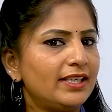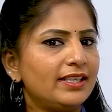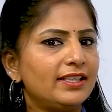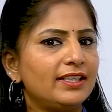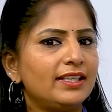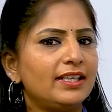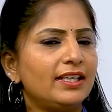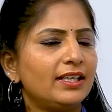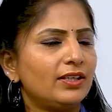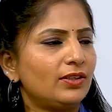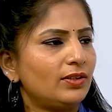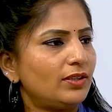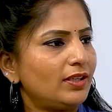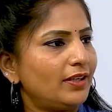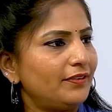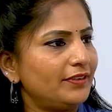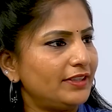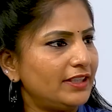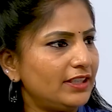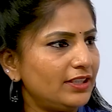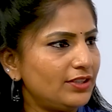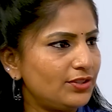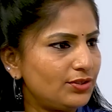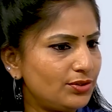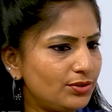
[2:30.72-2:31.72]
రైట్ ఎలాగో
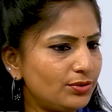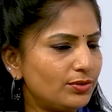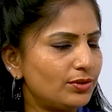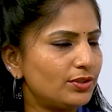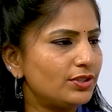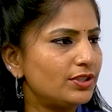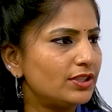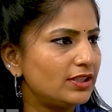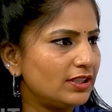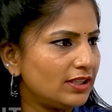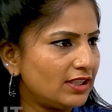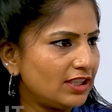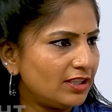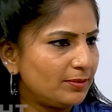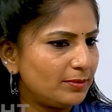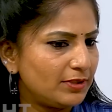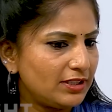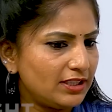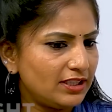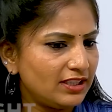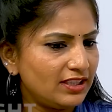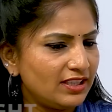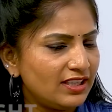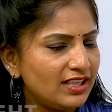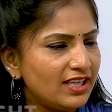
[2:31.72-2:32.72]
కవిత ఇష్యూ వచ్చింది
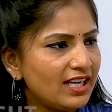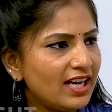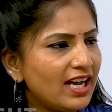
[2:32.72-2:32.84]
కాబట్టి